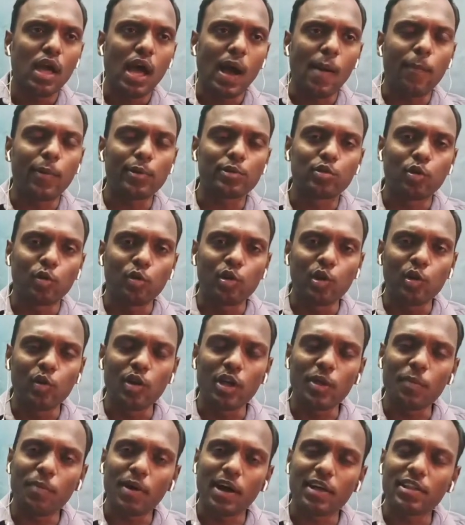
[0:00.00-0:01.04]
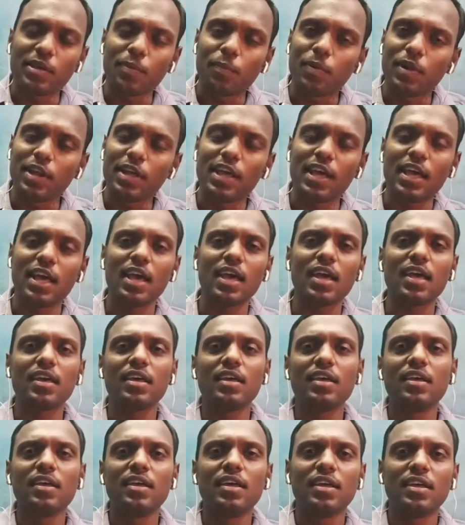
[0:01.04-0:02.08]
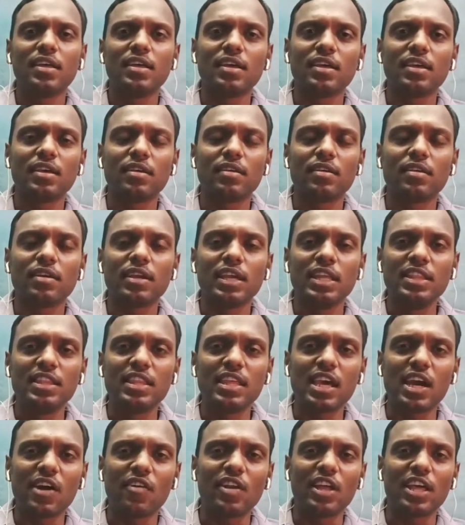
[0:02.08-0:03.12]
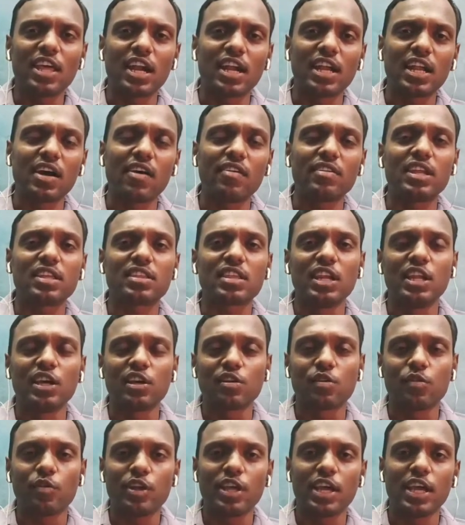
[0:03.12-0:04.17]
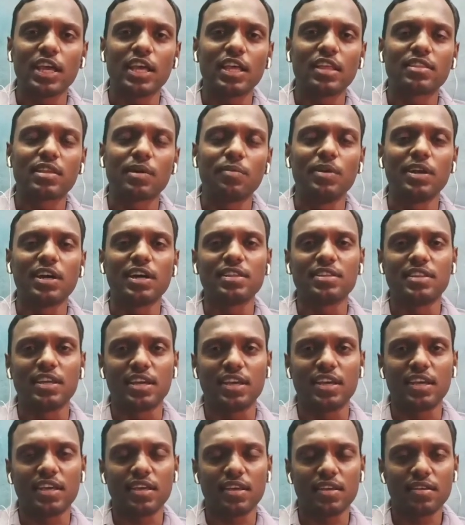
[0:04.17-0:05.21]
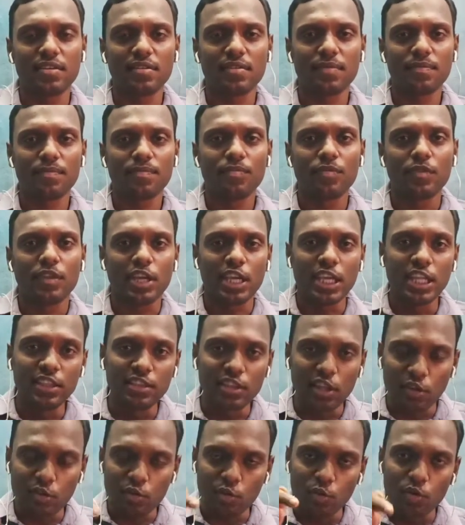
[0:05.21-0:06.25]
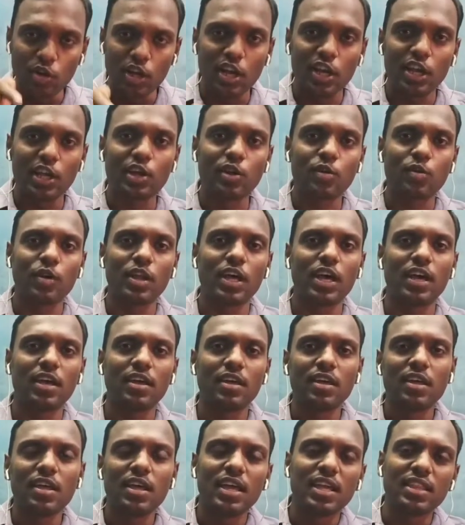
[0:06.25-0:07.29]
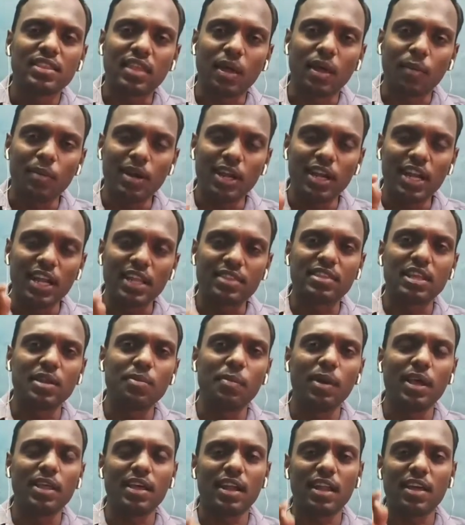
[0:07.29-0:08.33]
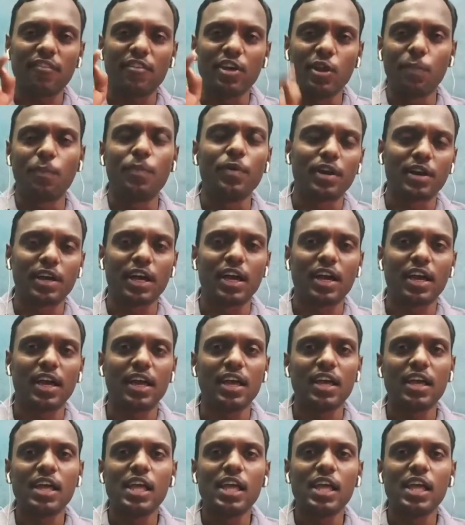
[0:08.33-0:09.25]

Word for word: அப்போ தொற்றுநோய் பாதிப்புலேயே இந்தியாவில் இரண்டாவது இடத்தில் இருக்கக்கூடிய தமிழகத்துக்கு இந்த சூழல்லையும் கூட தமிழ் இனத்தின் மீதான வெறுப்புக்காக